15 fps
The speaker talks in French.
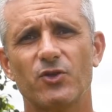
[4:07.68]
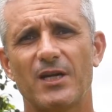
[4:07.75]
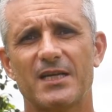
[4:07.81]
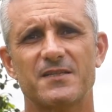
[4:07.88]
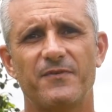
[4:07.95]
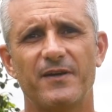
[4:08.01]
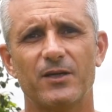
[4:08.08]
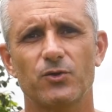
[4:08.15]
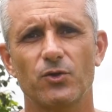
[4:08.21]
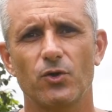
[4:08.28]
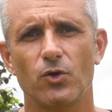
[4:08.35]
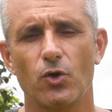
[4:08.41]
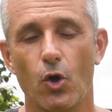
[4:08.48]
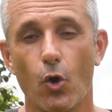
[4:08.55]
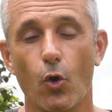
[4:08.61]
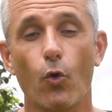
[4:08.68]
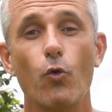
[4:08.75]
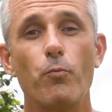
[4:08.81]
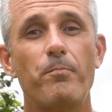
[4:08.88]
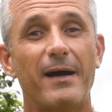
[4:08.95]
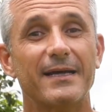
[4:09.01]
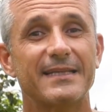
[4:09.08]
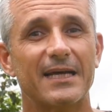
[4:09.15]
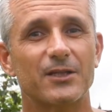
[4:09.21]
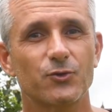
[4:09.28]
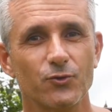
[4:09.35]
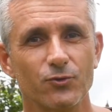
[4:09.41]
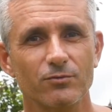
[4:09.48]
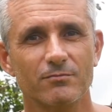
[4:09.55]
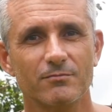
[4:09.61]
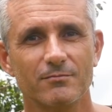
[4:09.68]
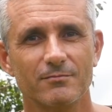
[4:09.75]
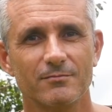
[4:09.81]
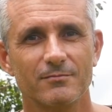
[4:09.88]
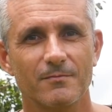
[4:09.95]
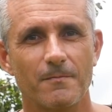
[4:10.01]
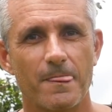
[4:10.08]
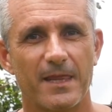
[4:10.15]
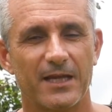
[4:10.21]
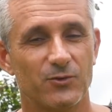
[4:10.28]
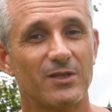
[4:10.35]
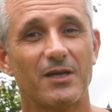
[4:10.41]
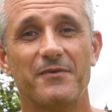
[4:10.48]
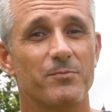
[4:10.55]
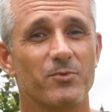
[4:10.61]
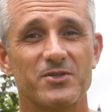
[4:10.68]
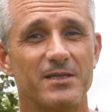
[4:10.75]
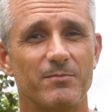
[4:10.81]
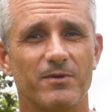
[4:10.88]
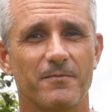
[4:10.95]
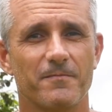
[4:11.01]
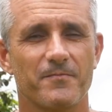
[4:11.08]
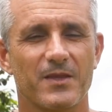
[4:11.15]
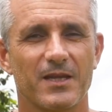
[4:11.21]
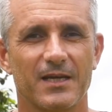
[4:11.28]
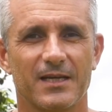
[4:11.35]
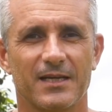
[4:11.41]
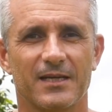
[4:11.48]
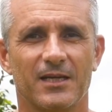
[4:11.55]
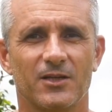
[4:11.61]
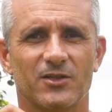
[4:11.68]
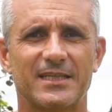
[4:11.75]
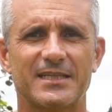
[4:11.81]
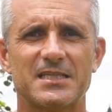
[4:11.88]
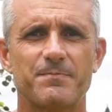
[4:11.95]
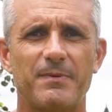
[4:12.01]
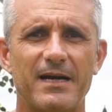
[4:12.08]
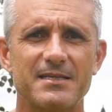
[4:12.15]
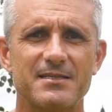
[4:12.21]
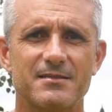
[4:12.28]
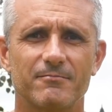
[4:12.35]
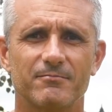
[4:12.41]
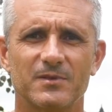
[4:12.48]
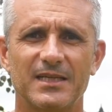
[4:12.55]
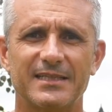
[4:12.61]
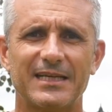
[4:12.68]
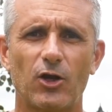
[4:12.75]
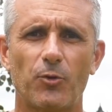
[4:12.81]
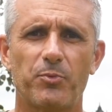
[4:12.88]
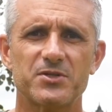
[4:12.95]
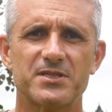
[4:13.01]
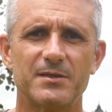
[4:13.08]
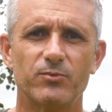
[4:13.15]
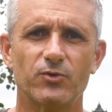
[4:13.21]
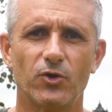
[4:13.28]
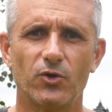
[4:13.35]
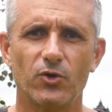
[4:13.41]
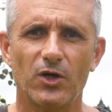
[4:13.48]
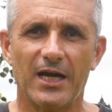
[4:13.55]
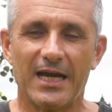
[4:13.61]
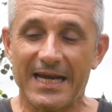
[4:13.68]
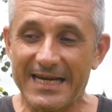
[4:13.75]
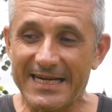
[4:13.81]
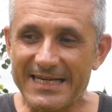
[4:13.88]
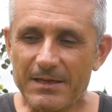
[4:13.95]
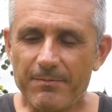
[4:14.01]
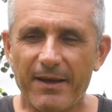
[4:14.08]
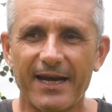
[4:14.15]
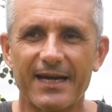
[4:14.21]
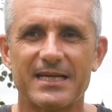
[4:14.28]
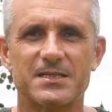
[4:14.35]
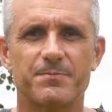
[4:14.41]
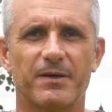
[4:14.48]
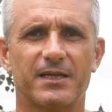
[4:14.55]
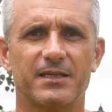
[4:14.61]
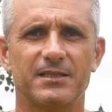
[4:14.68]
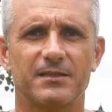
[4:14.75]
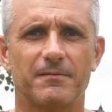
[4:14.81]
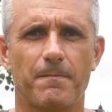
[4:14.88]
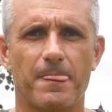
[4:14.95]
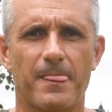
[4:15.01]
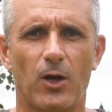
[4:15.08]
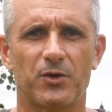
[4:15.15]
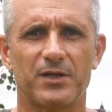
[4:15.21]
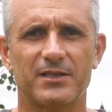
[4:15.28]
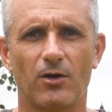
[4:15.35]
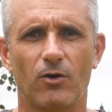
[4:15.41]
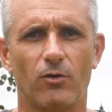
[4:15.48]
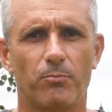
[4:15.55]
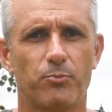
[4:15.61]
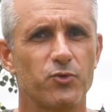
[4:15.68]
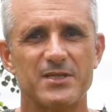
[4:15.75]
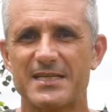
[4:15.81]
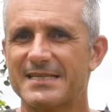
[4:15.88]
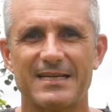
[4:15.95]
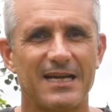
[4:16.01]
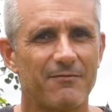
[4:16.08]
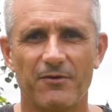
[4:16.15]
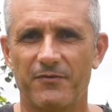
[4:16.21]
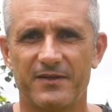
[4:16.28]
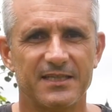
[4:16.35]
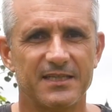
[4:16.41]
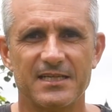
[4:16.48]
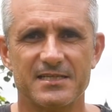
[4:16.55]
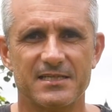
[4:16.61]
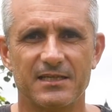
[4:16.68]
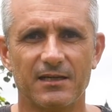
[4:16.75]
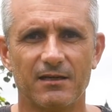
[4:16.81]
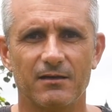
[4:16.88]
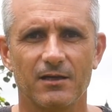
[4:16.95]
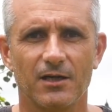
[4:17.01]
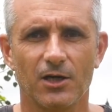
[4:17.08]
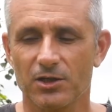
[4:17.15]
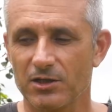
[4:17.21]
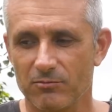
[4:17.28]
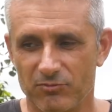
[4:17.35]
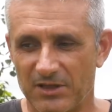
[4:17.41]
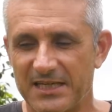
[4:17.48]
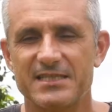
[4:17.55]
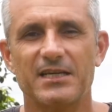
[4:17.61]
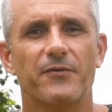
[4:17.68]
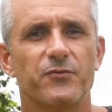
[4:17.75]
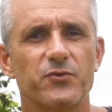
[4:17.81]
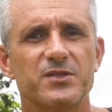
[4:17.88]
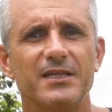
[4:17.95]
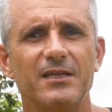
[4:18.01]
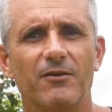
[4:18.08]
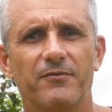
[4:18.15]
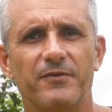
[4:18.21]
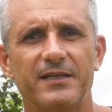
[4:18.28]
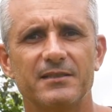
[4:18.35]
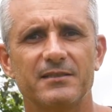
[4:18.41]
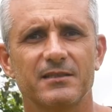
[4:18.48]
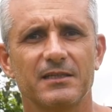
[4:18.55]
dans la sphère de Rupa Dhatu est tout à fait possible. Dans cet espace, il est alors possible de libérer l'esprit en étant plus esclave en fait des désirs, des désirs futiles en fait,